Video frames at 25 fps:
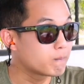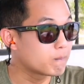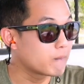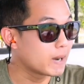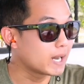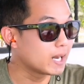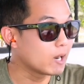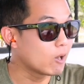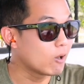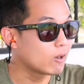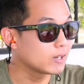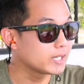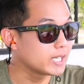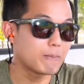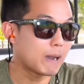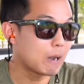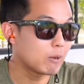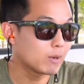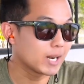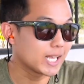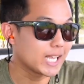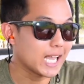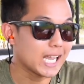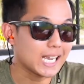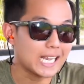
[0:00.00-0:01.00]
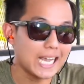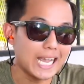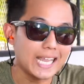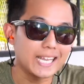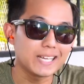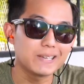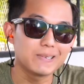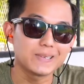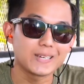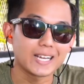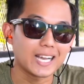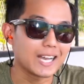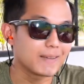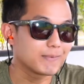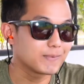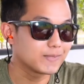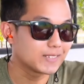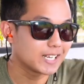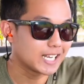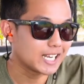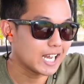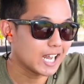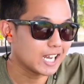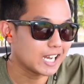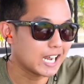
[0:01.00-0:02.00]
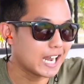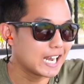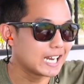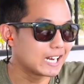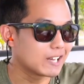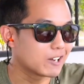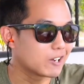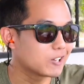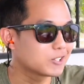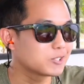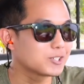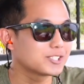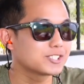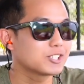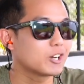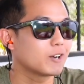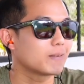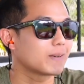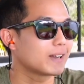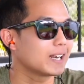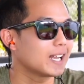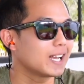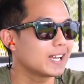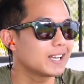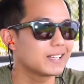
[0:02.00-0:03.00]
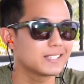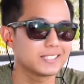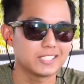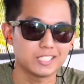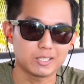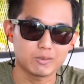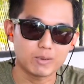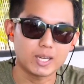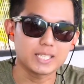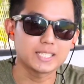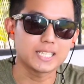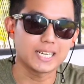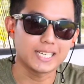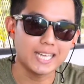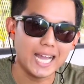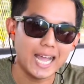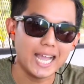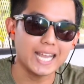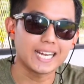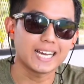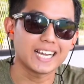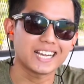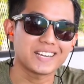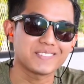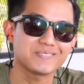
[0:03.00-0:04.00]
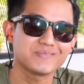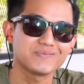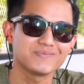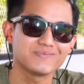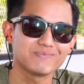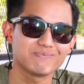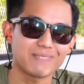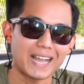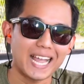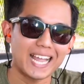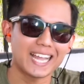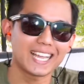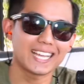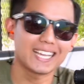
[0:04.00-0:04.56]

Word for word: ไปลองเป้าระยะใกล้ดูนะครับ ระยะไกลเราก็ทดสอบกันแล้ว ถือว่าใช้ได้นะครับ ไป